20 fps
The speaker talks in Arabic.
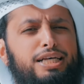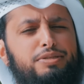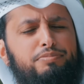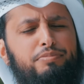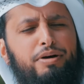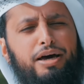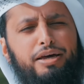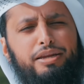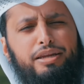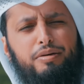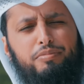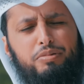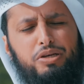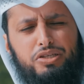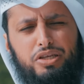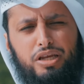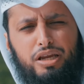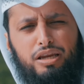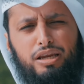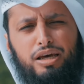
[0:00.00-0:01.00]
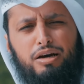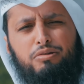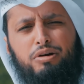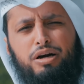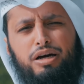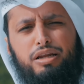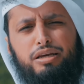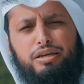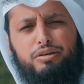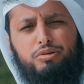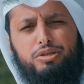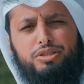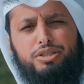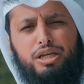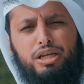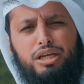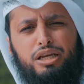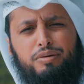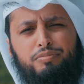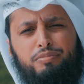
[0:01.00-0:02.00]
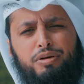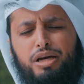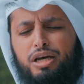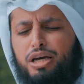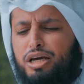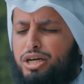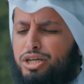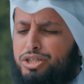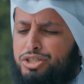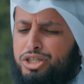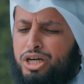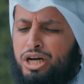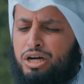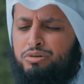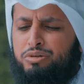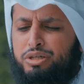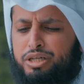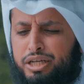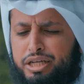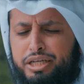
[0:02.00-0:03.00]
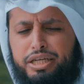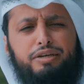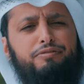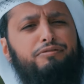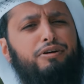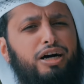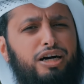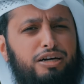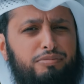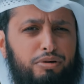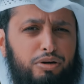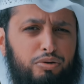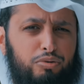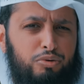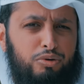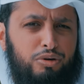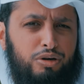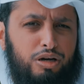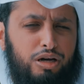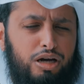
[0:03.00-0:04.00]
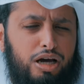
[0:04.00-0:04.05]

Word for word: أصبح النبي صلى الله عليه وسلم جاءوا إليه فأخبروه